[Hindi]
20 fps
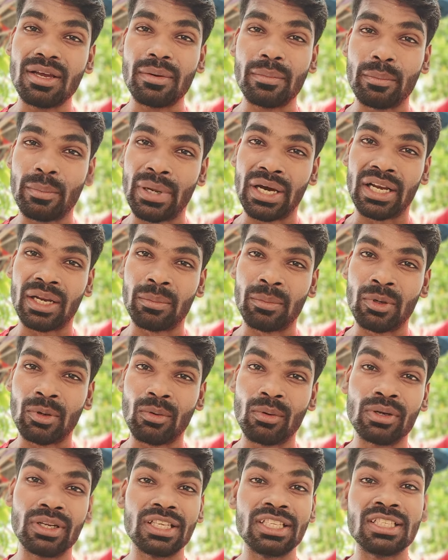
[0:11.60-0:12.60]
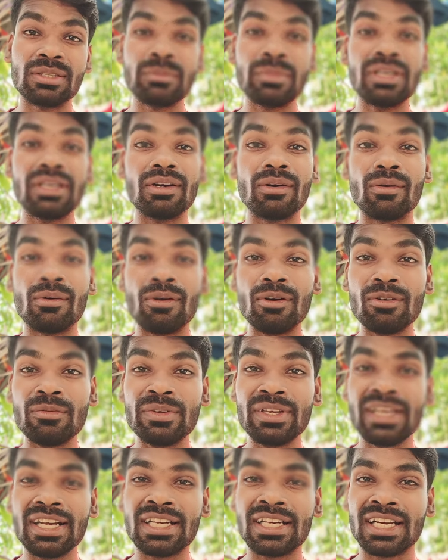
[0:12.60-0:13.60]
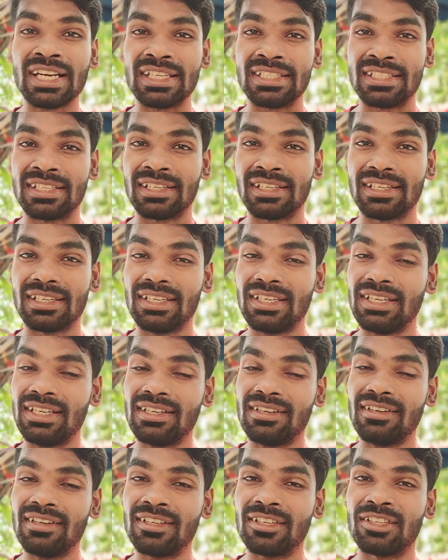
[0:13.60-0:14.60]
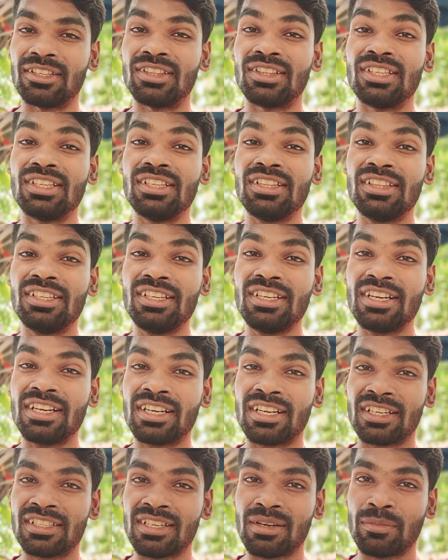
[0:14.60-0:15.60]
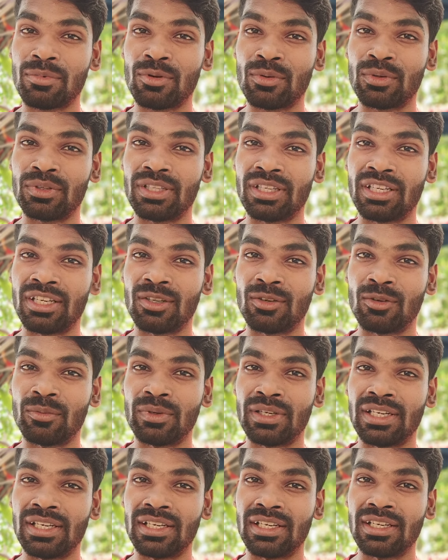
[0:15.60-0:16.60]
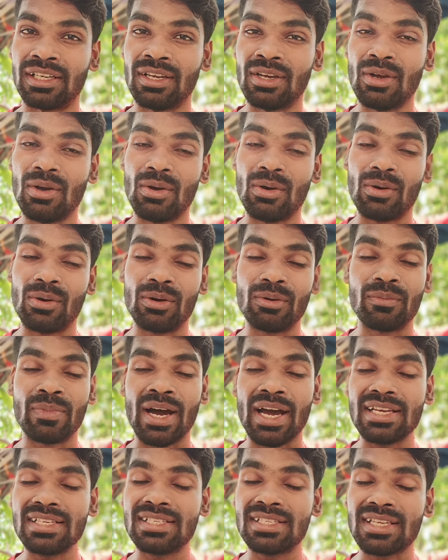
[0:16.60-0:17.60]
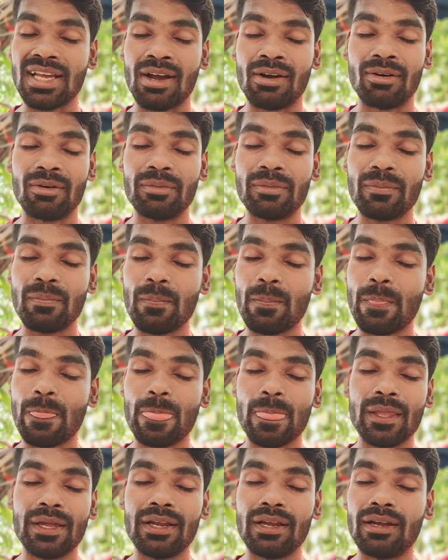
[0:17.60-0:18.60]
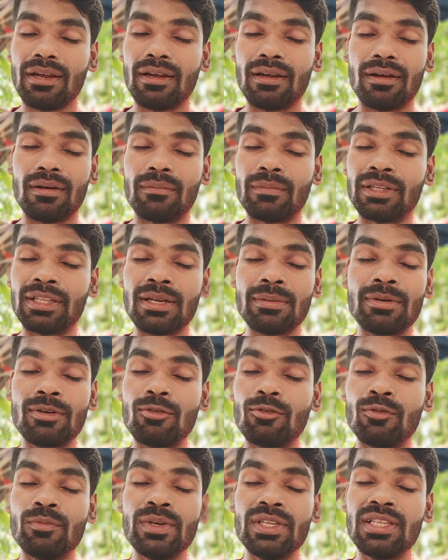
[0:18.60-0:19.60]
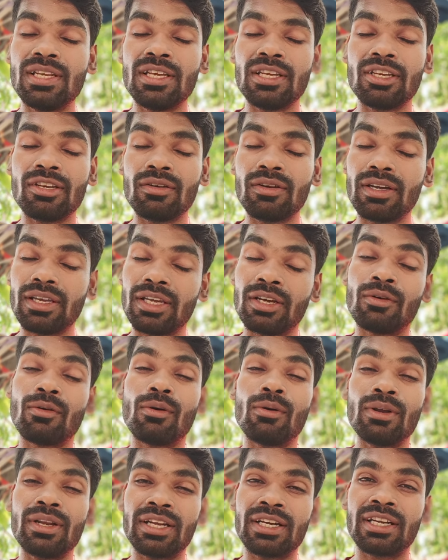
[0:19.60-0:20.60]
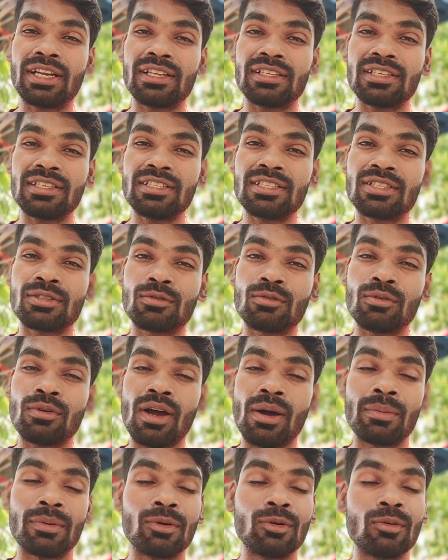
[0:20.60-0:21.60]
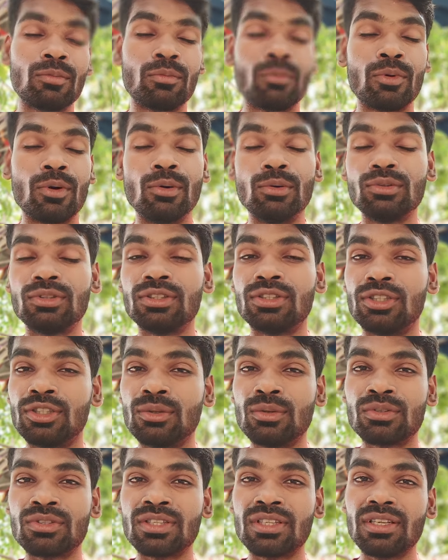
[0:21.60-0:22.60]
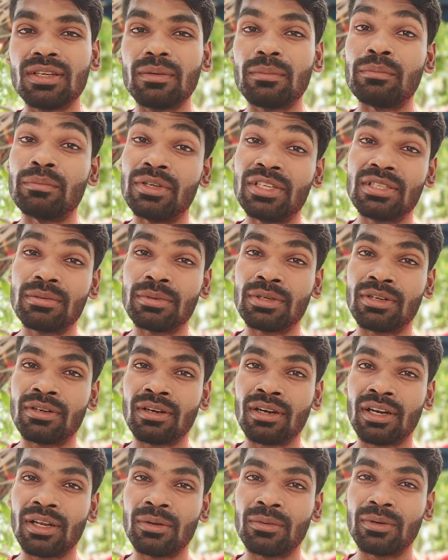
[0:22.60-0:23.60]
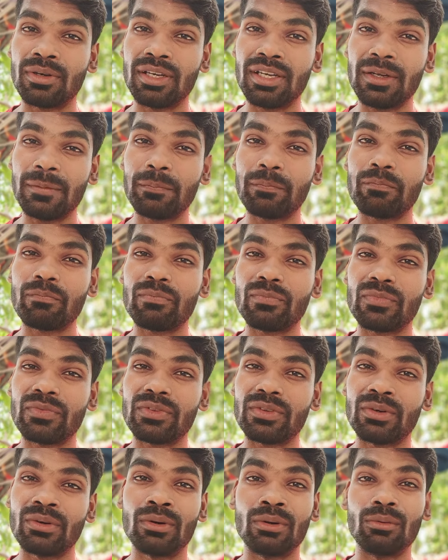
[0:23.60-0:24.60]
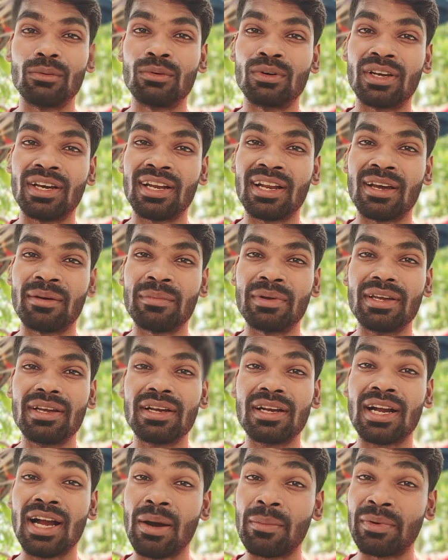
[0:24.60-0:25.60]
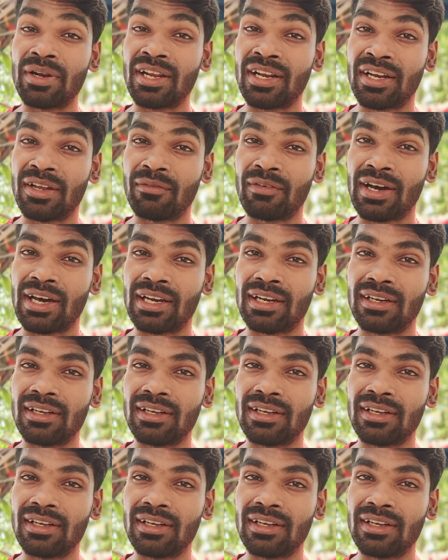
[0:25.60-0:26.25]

बारे में और इसमें और भी एक्ट्रेस हैं एक नहीं तीन तीन एक्ट्रेस आप लोग को देखने को मिलेंगी और भाई साहब मतलब कि उम्मीद नहीं करेंगे एक और एक्ट्रेस है जिसको आप लोग बहुत दिनों से मिस भी कर रहे होंगे और उनका नाम है कामना नेवार